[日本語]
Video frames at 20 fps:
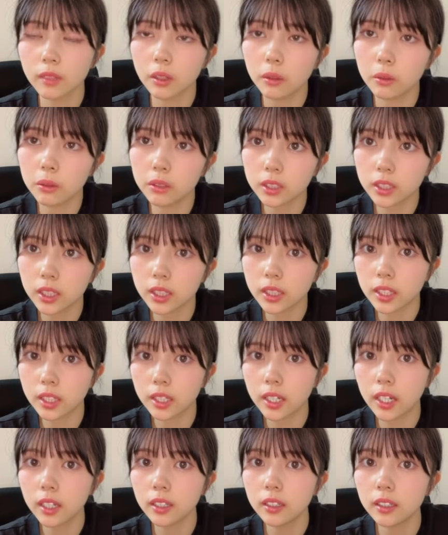気をつけて
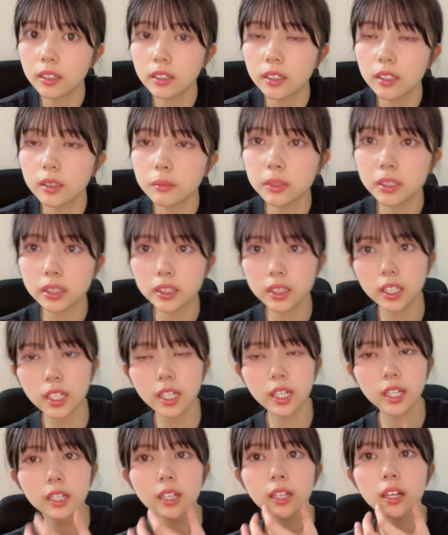ねめっちゃ
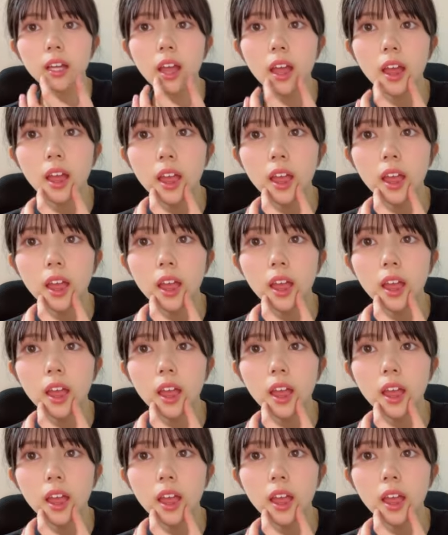ね